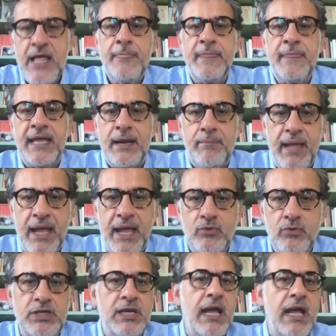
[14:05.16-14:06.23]

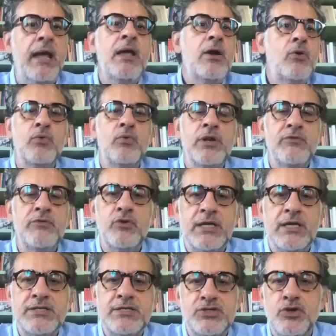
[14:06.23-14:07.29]
terapeutica,
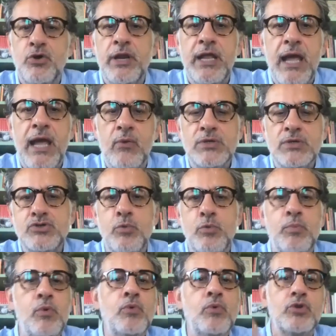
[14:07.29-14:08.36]
un'evocazione a questo
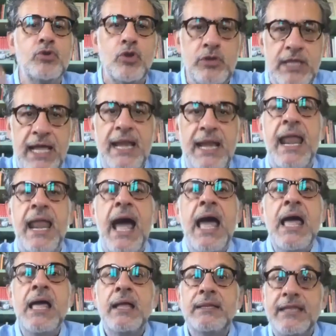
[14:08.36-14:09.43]
punto della
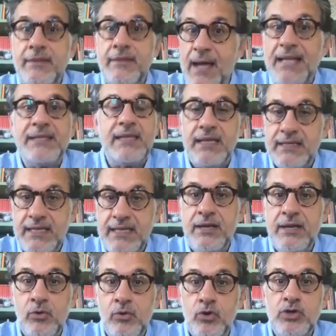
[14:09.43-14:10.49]
tematica dei
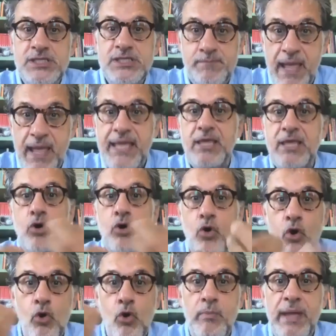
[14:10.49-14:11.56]
neuroni specchio
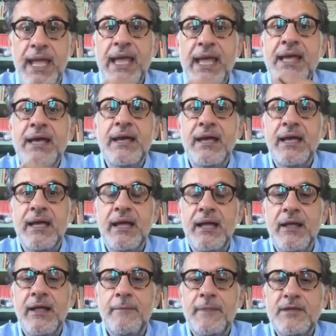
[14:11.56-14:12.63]
come
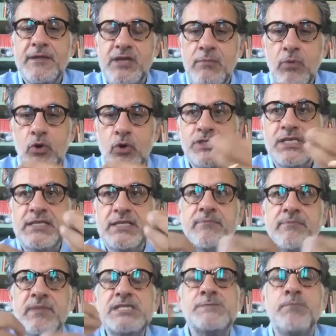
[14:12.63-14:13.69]
eh, diciamo così,
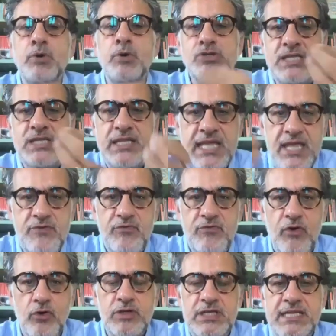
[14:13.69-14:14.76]

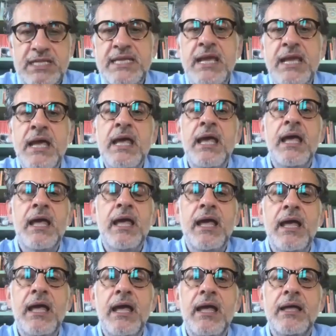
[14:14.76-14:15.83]
dispositivo di,
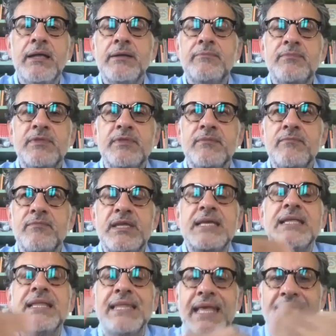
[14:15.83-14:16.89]
eh, di
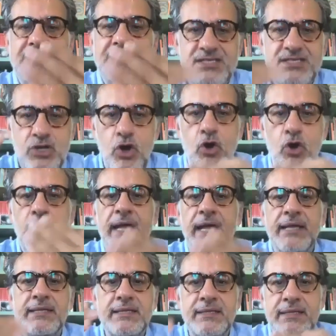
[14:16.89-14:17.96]
interazione e
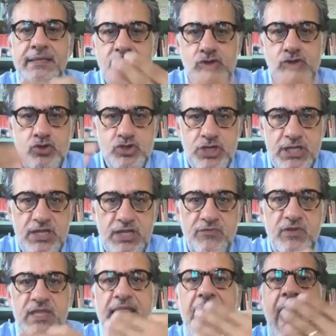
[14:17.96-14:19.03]
di
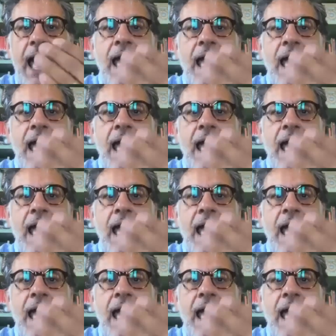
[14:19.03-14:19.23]
intersoggettività